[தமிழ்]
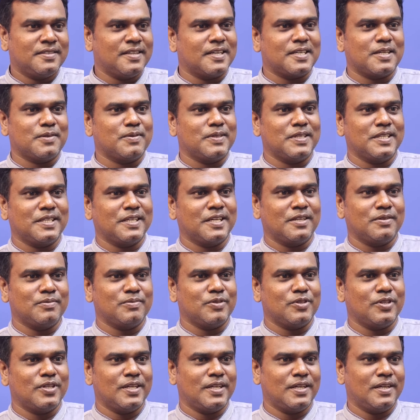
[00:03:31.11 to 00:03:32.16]
சேட்டை பண்ணியிருக்காரு
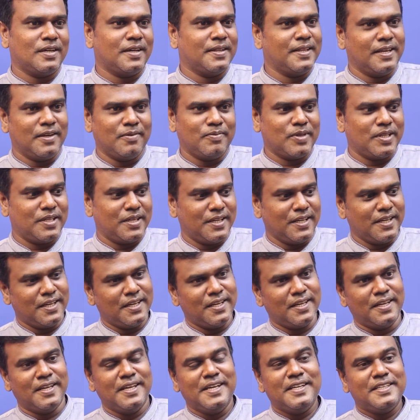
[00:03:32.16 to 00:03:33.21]
போல் அதே மாதிரி
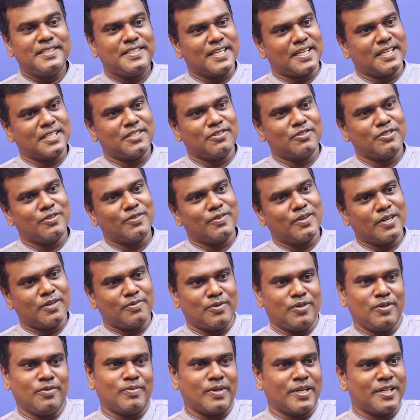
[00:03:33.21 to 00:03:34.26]
சிக்கச்சிறந்த
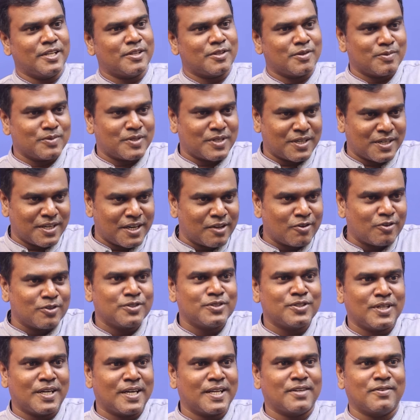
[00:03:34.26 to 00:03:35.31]
வானொலியும் மணிரத்னம் சார்னால
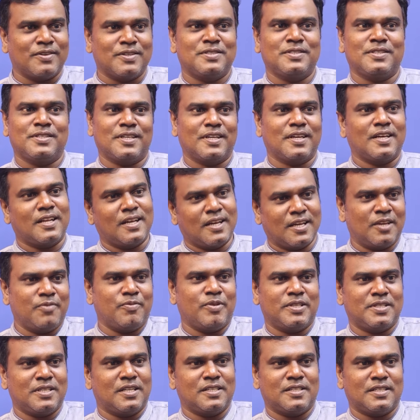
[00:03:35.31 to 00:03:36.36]
கொஞ்சம் அடைக்க வச்சுருந்துருக்காரு
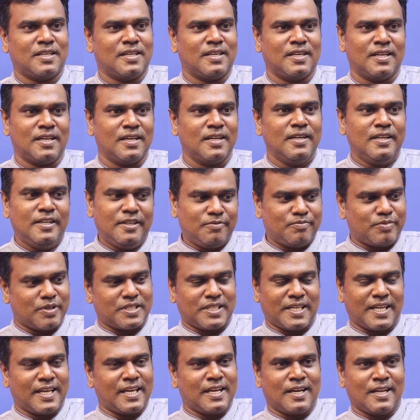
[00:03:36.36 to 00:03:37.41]
அங்கேயுமே சில சில
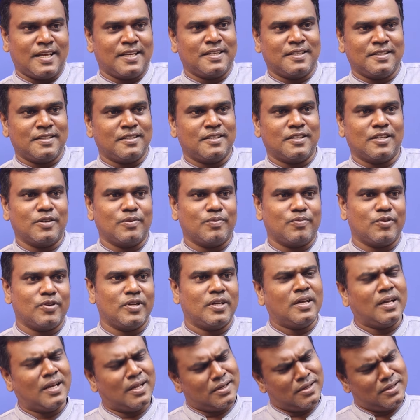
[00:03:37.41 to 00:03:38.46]
பிரச்சனைகள்லாம் இருந்துருக்கு
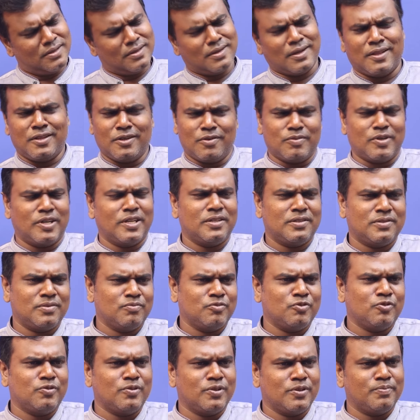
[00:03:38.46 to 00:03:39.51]
போல் அந் அதுக்கு முன்னாடி
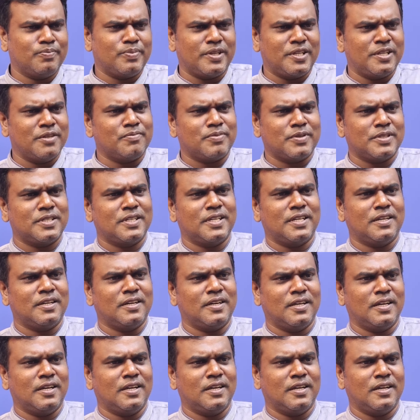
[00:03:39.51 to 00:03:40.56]
சிம்புவோட பெரிய பிரச்சனை
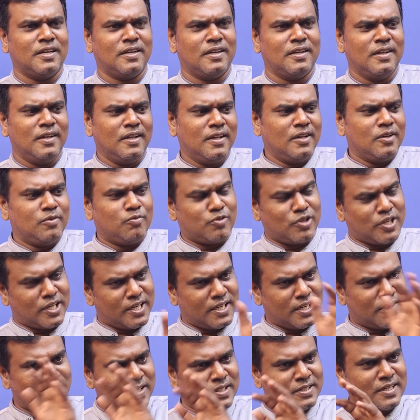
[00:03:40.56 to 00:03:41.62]
என்னென்னா
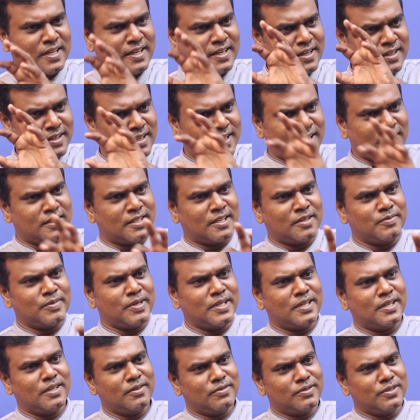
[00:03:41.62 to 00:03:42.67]
முன்னாடி நவரசநாயகன் கார்த்திக்
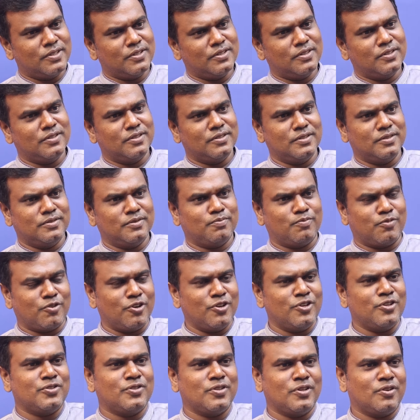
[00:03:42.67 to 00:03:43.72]
மாதிரியும்
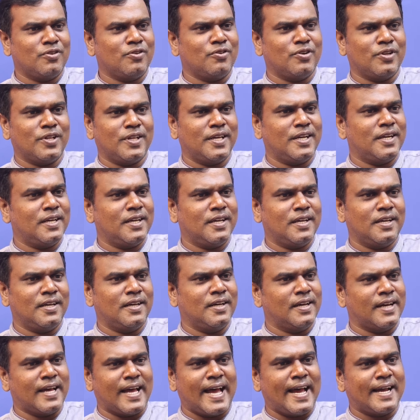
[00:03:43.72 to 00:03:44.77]
ப்ரொடியூசரோடைய
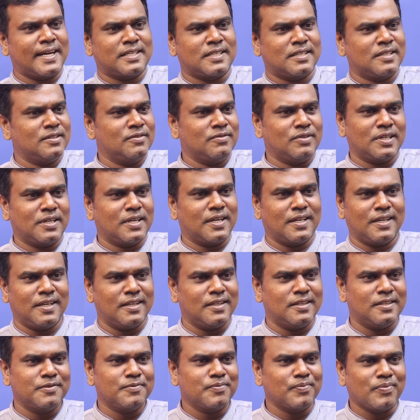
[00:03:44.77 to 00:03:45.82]
ஆக்டர் இவர்
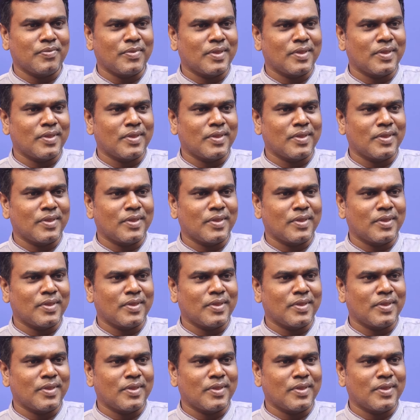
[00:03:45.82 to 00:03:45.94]
கிடையாது